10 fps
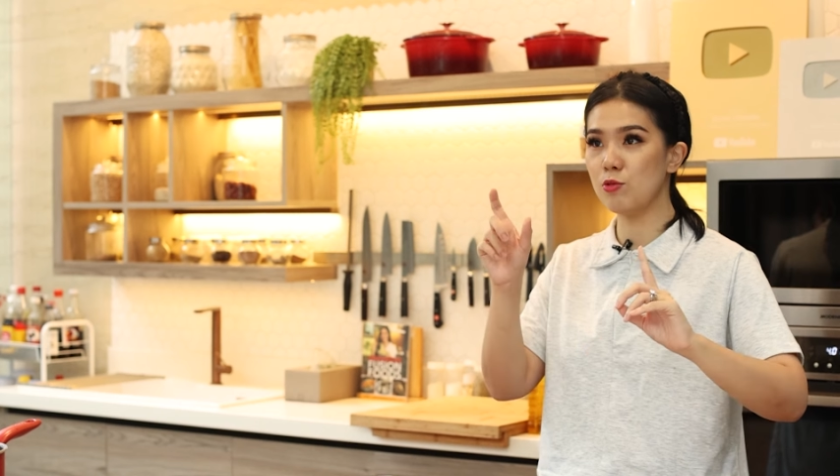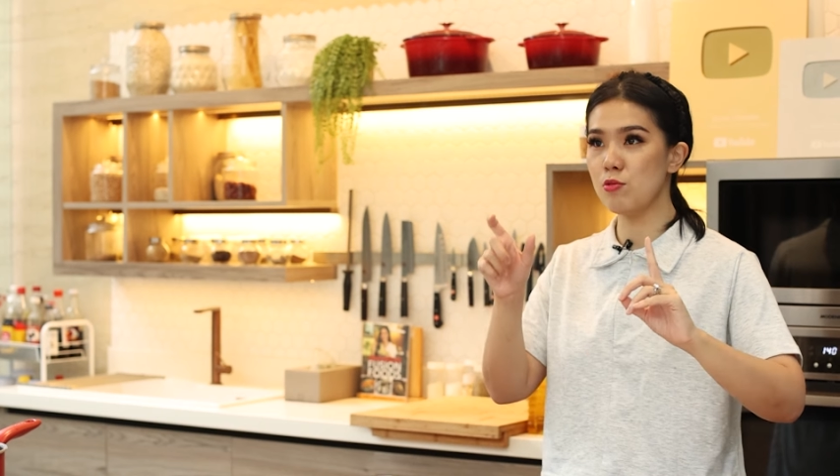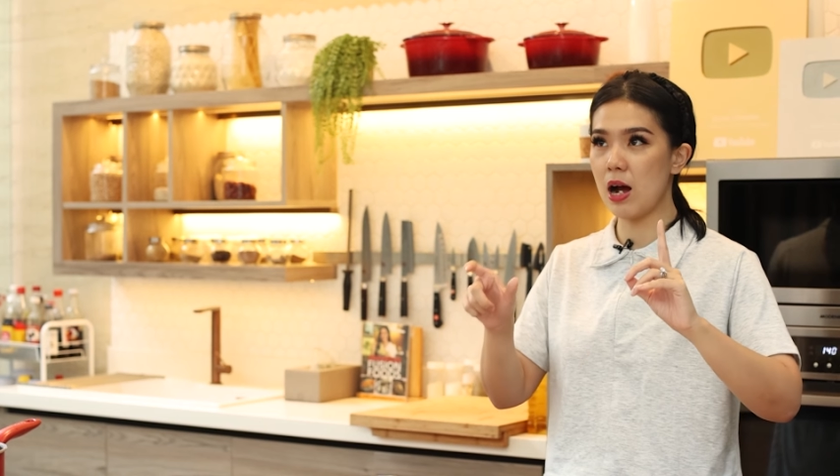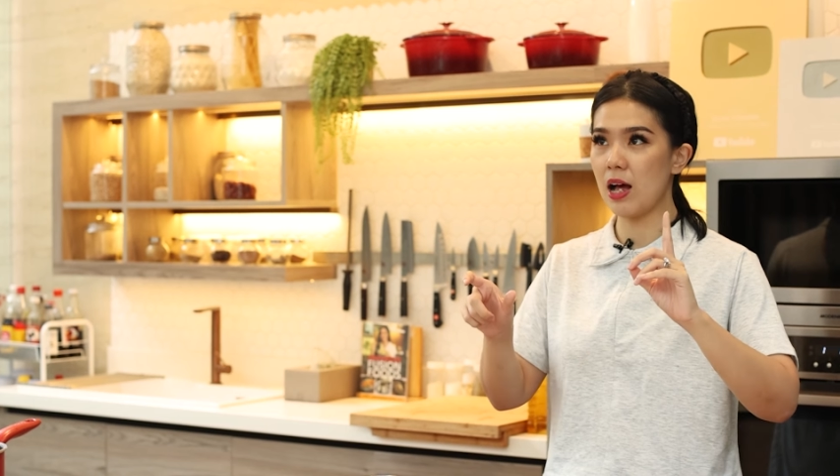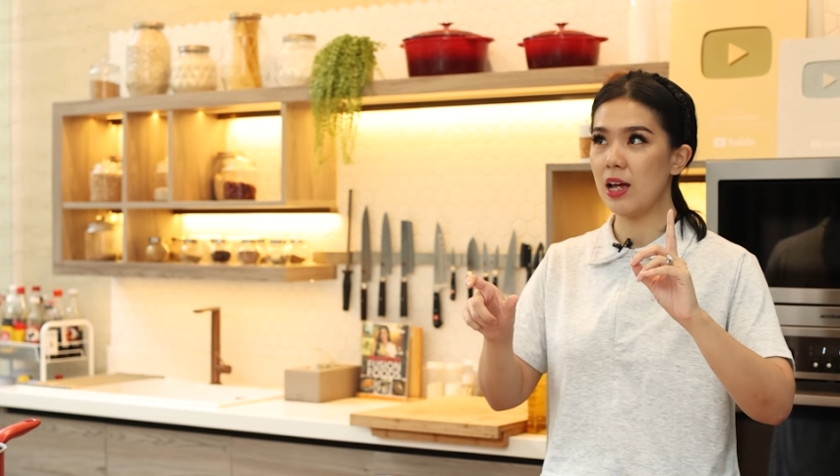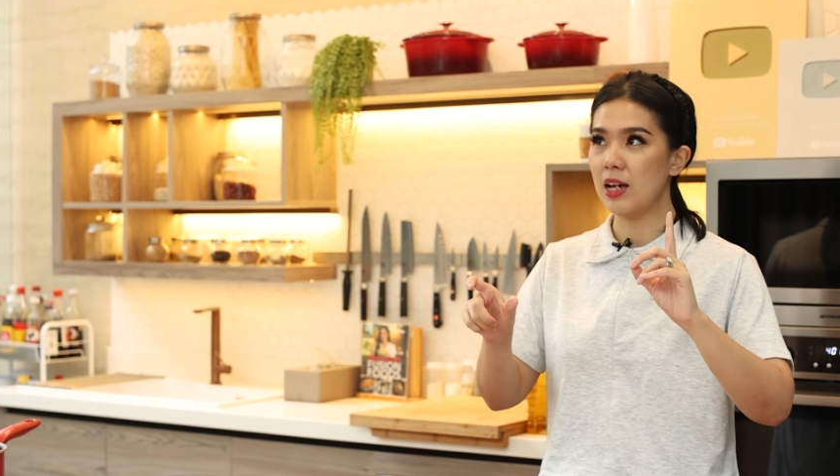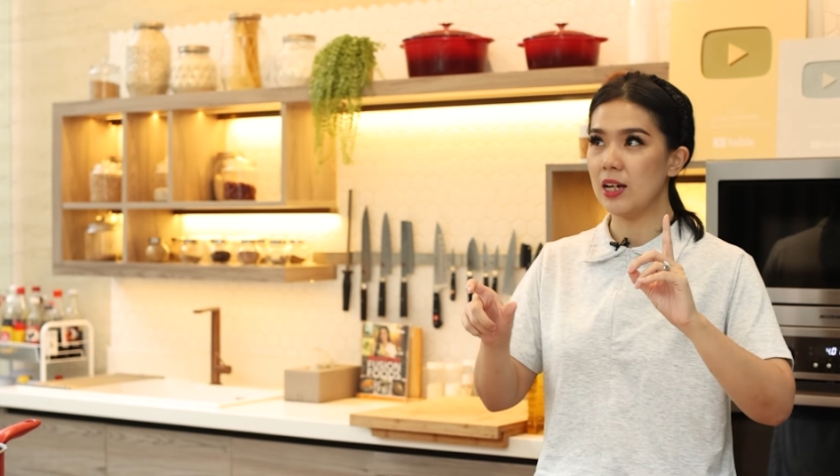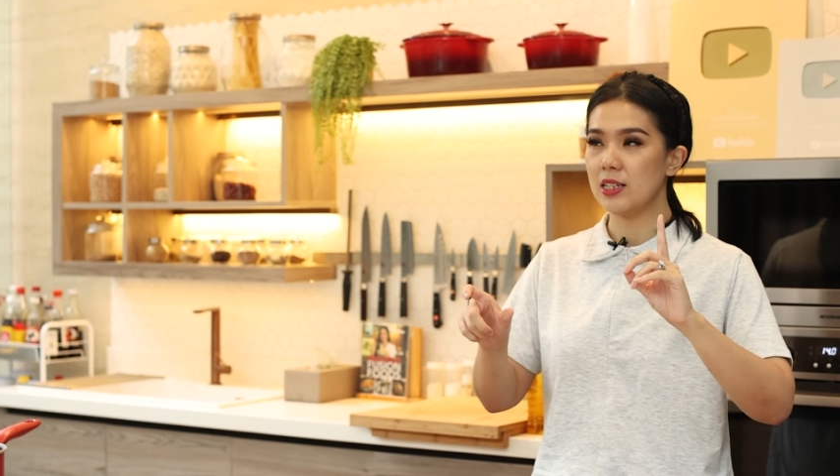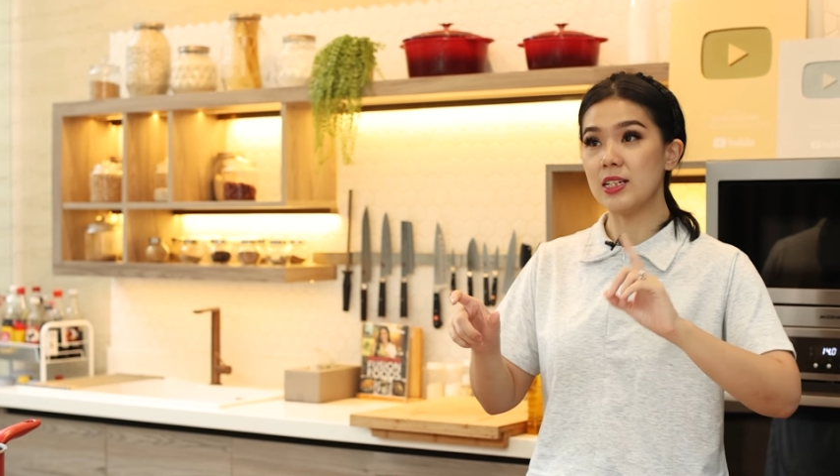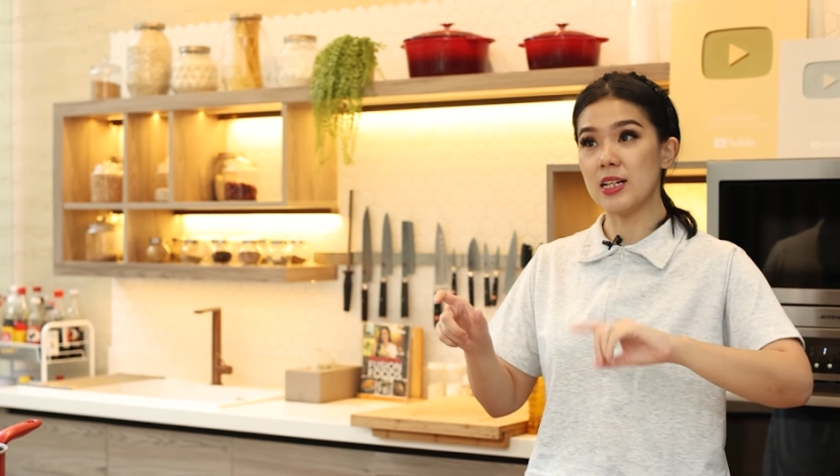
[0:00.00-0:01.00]
dua
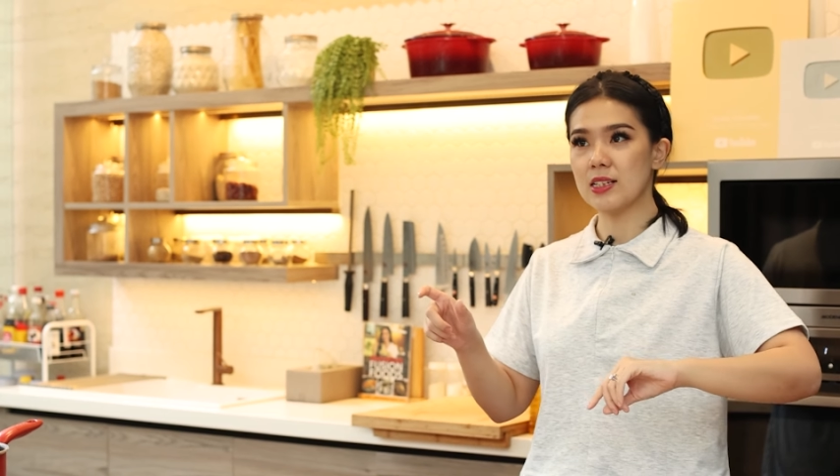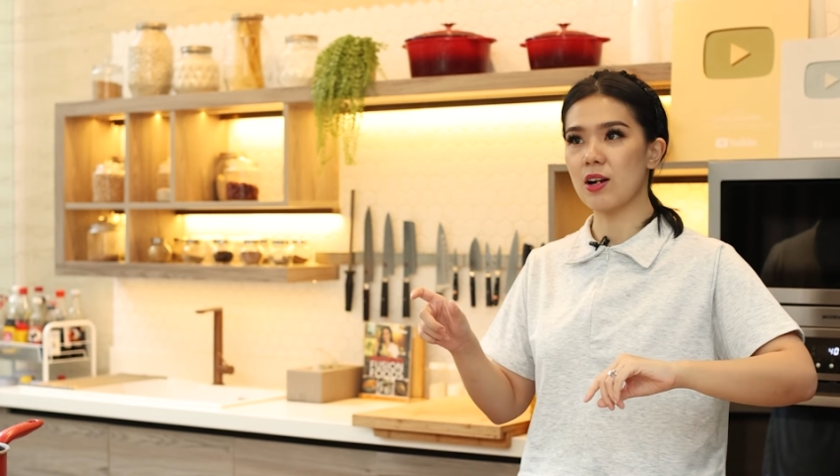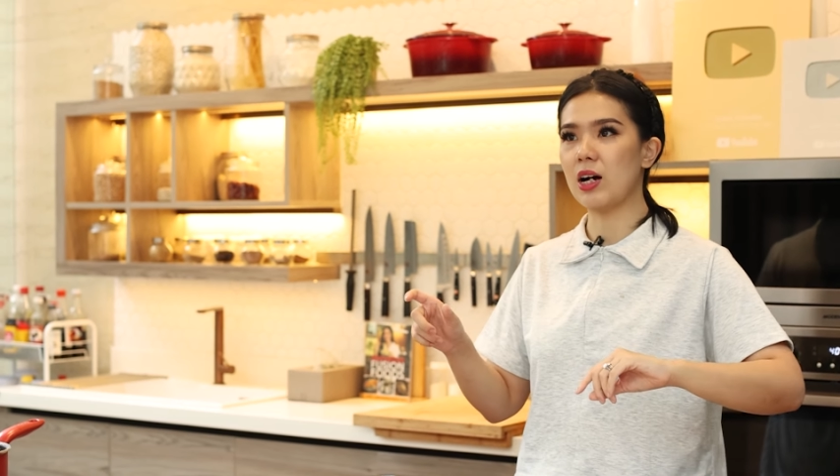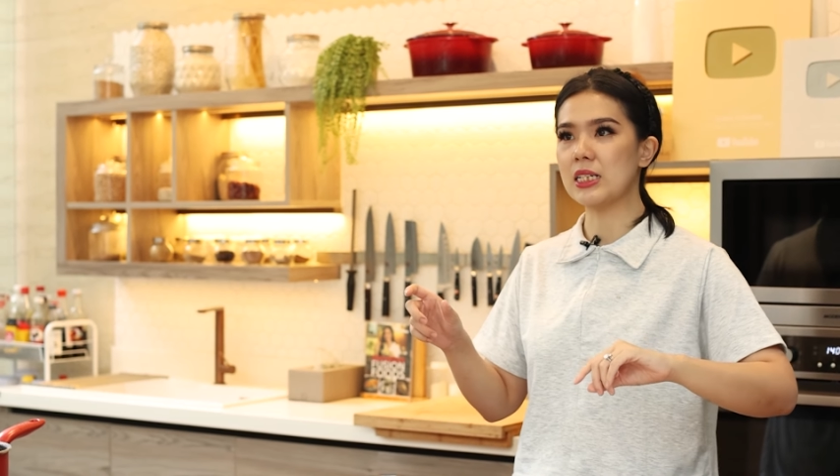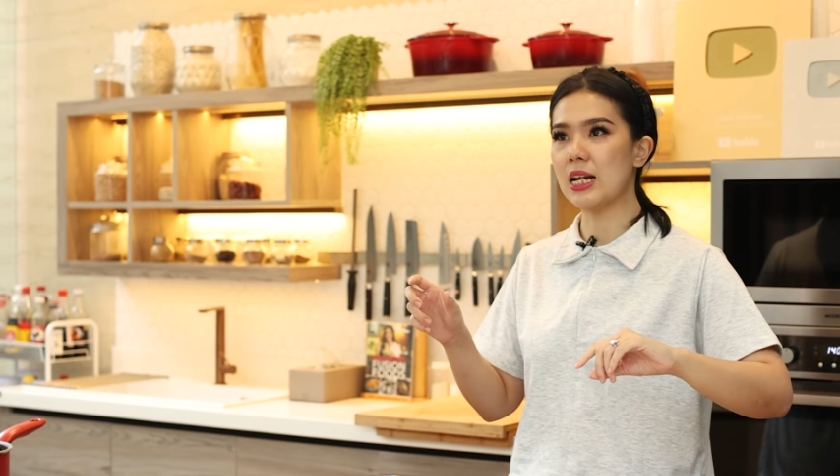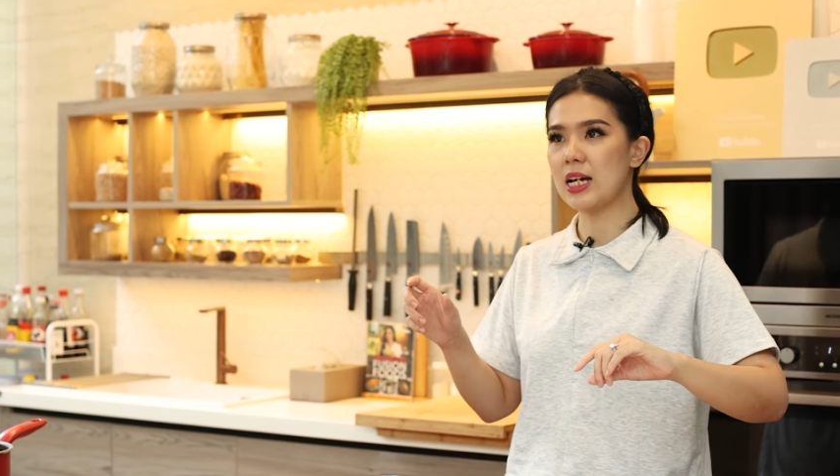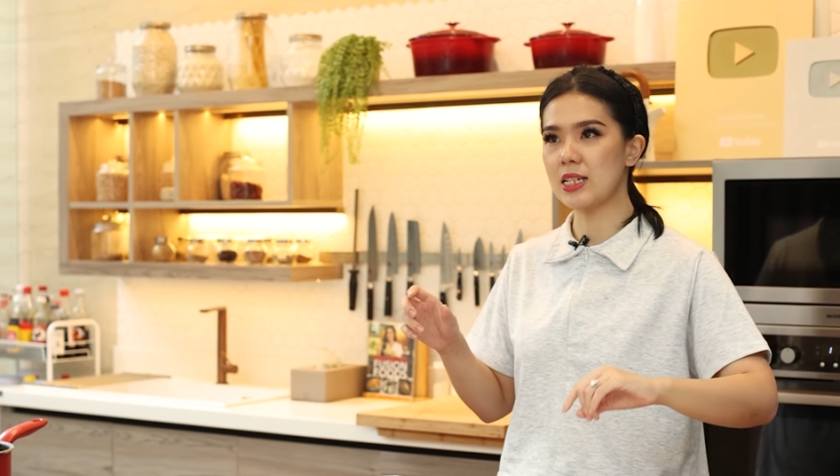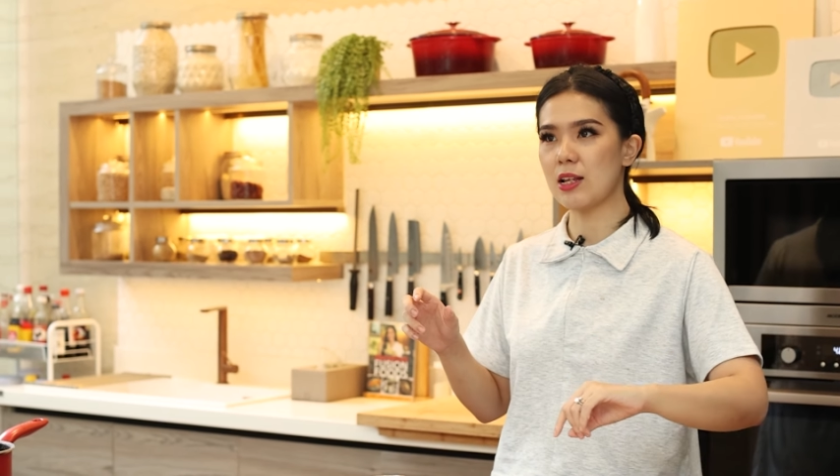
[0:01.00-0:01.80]
jenis kalau nggak salah